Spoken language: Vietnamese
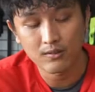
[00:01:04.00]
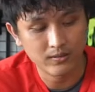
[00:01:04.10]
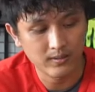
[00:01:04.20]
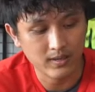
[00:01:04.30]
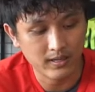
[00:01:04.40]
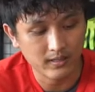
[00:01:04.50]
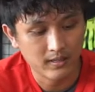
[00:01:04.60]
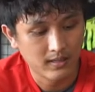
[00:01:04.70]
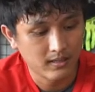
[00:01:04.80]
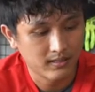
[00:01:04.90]
của thiết bị
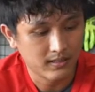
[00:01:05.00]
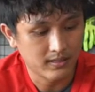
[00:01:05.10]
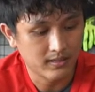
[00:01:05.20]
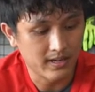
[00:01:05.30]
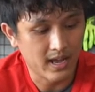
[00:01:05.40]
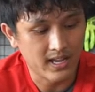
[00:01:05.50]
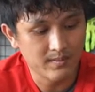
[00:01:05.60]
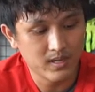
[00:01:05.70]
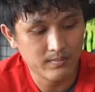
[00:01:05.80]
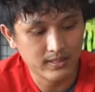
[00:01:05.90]
thì để
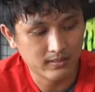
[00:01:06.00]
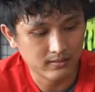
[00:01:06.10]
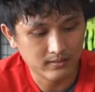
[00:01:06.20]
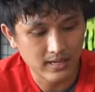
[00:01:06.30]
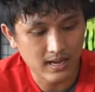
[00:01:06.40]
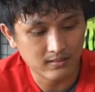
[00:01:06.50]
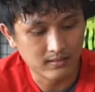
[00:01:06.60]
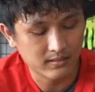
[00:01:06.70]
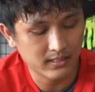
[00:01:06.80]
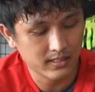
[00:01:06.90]
mà mình đặt
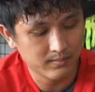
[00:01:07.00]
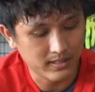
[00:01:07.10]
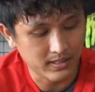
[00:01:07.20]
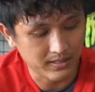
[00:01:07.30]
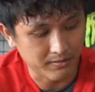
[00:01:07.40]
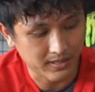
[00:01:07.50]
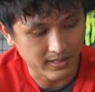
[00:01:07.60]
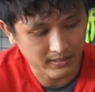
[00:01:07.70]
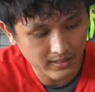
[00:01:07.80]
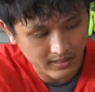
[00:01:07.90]
được cái thiết bị điều
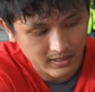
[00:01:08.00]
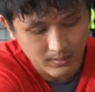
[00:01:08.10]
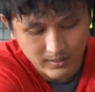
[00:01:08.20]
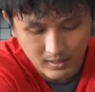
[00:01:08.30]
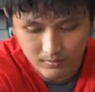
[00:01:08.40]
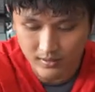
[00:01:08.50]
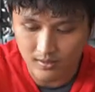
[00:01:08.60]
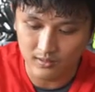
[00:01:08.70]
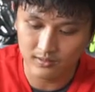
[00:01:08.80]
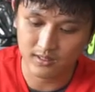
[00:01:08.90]
khiển này ở bên hông cái
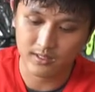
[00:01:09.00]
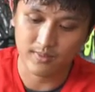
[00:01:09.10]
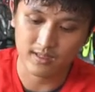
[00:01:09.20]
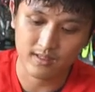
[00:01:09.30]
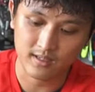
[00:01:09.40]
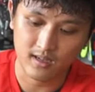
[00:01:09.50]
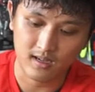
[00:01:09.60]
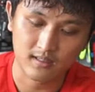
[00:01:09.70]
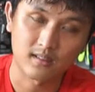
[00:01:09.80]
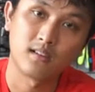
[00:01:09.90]
nón thì bạn sẽ
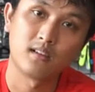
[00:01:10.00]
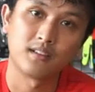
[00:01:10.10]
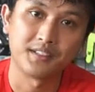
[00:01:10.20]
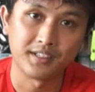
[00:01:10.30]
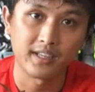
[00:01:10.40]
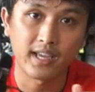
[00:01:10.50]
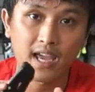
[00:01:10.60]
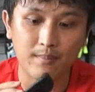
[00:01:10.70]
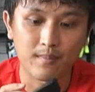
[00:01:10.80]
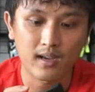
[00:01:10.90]
cần những cái
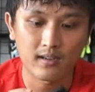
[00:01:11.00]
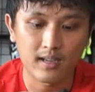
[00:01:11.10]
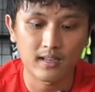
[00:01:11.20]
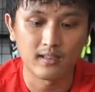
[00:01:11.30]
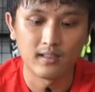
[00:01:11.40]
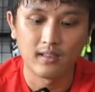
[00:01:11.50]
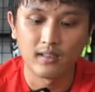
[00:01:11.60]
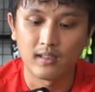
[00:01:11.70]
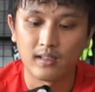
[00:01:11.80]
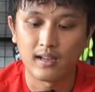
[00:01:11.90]
ngàm bắt ở đây
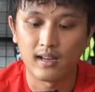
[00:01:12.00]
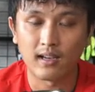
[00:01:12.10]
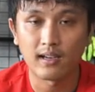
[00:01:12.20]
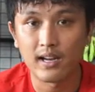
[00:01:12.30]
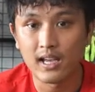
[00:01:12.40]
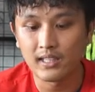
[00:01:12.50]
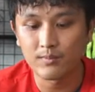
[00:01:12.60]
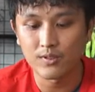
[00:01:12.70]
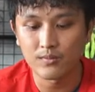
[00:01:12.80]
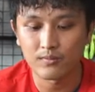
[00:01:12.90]
thì đây là cái đế tiếp
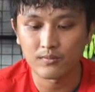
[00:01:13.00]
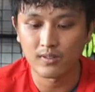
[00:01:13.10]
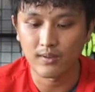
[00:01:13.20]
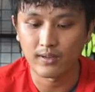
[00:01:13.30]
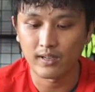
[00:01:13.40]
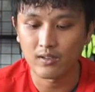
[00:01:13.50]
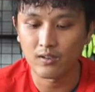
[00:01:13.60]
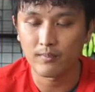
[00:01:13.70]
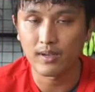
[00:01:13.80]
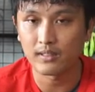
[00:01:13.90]
xúc và bạn thấy
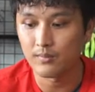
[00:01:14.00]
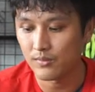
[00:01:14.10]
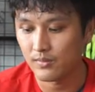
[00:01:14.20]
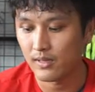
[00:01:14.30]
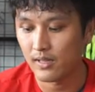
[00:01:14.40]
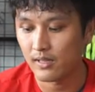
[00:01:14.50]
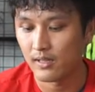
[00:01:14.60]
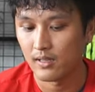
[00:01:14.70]
có cái mặt tiếp xúc ở đây